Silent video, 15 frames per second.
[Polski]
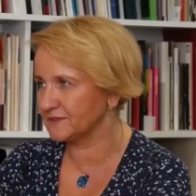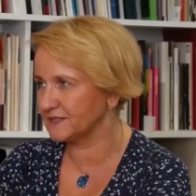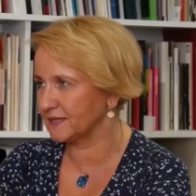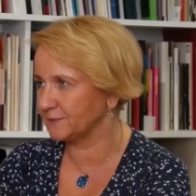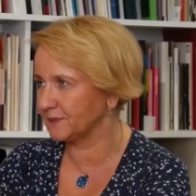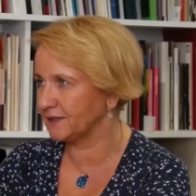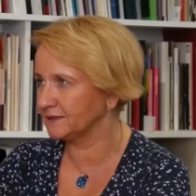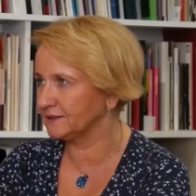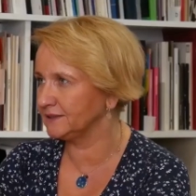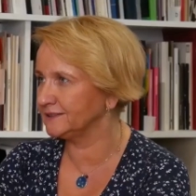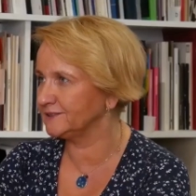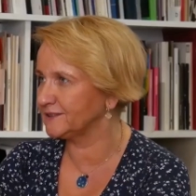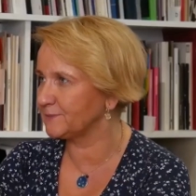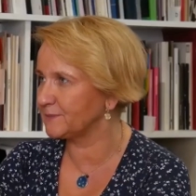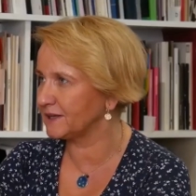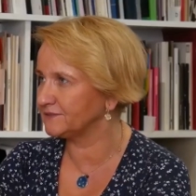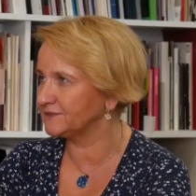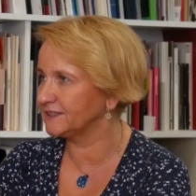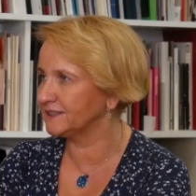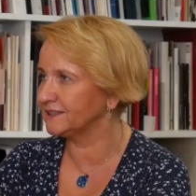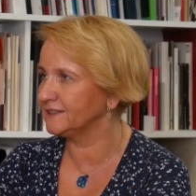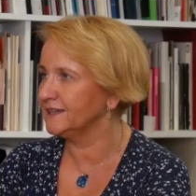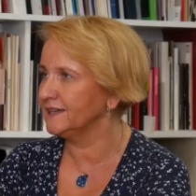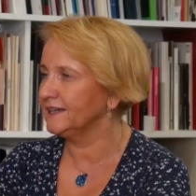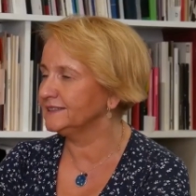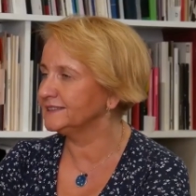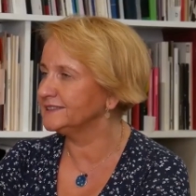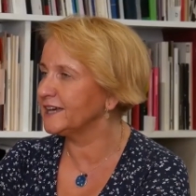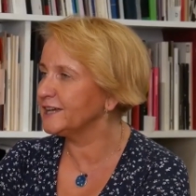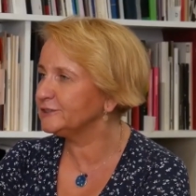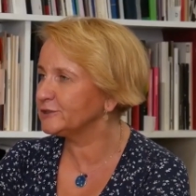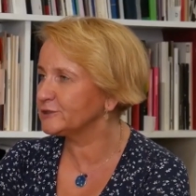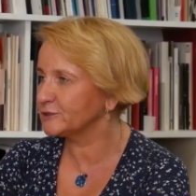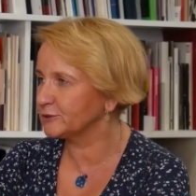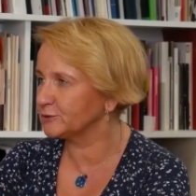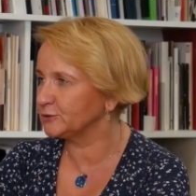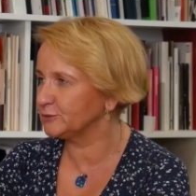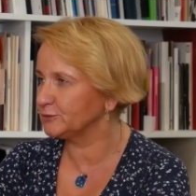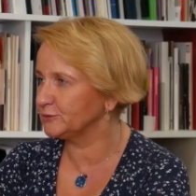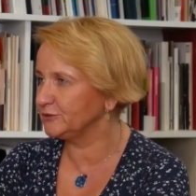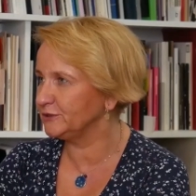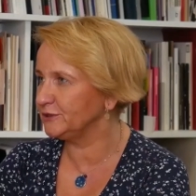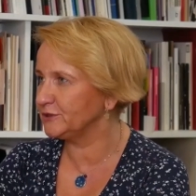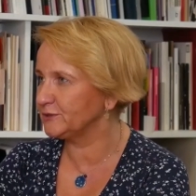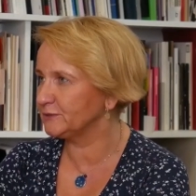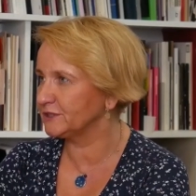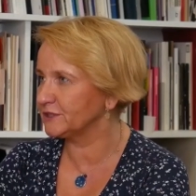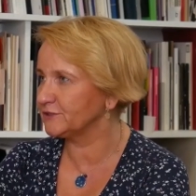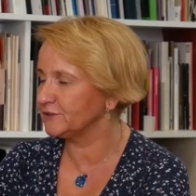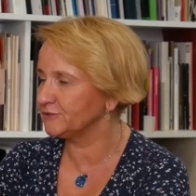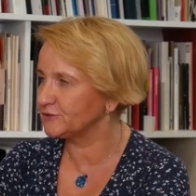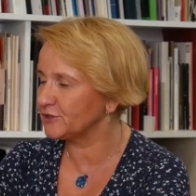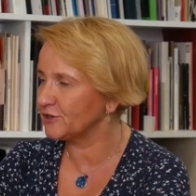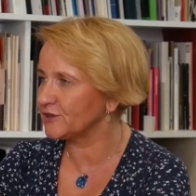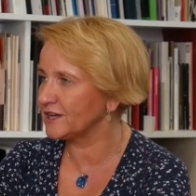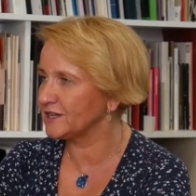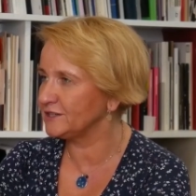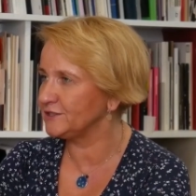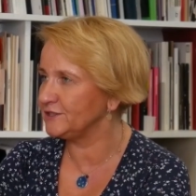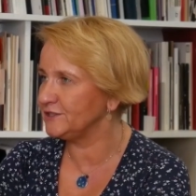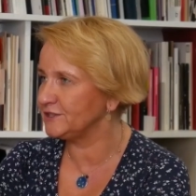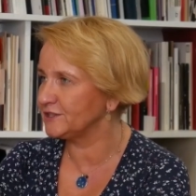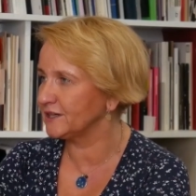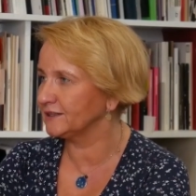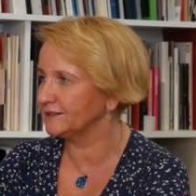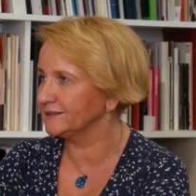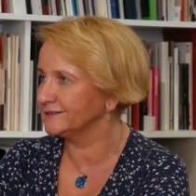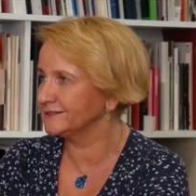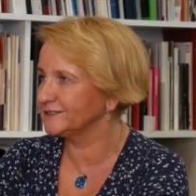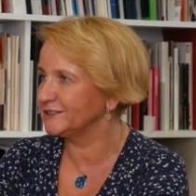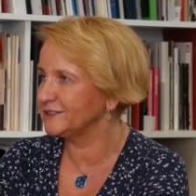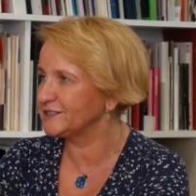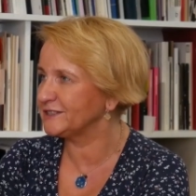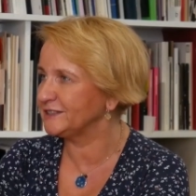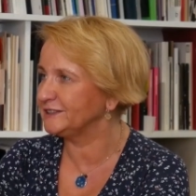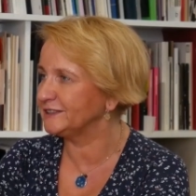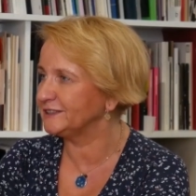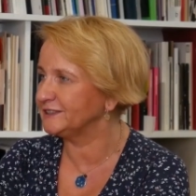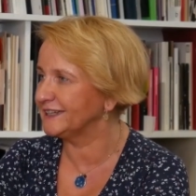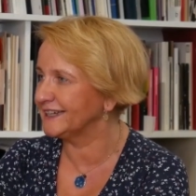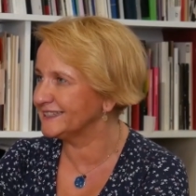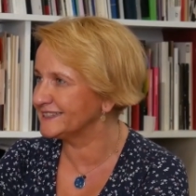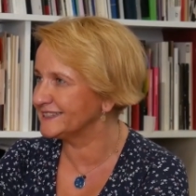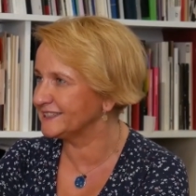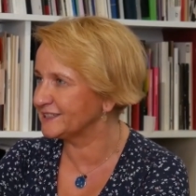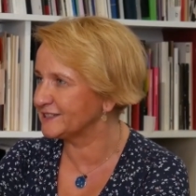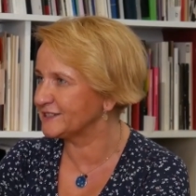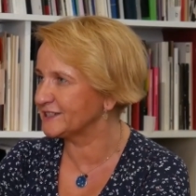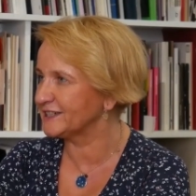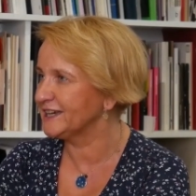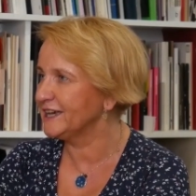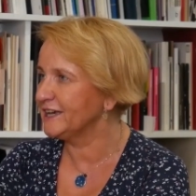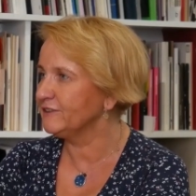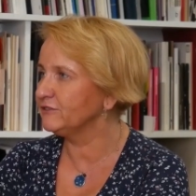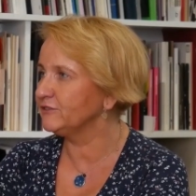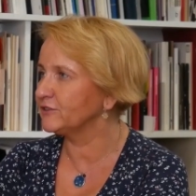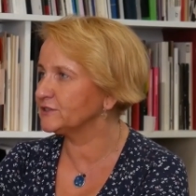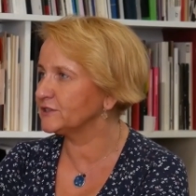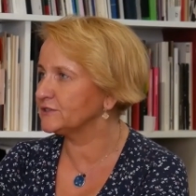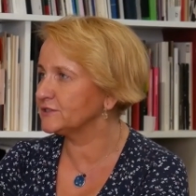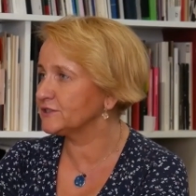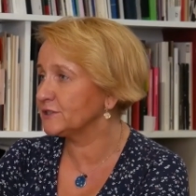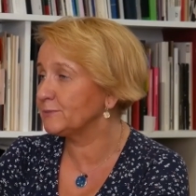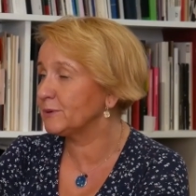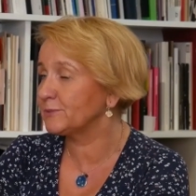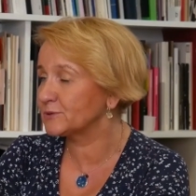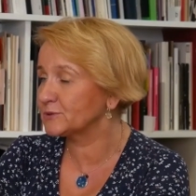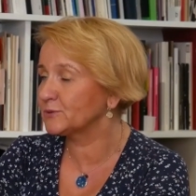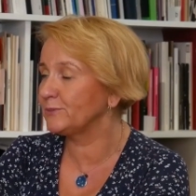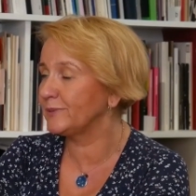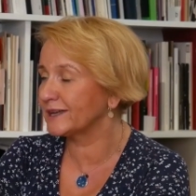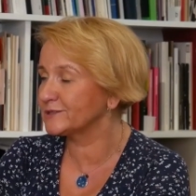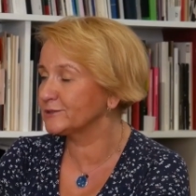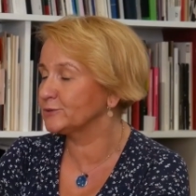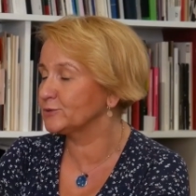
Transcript: w zamian. I to naprawdę ten etos, o którym mówiliśmy też i wczoraj, i dzisiaj, ten gdzieś z inteligencji jeszcze wywodzący się, po prostu bardzo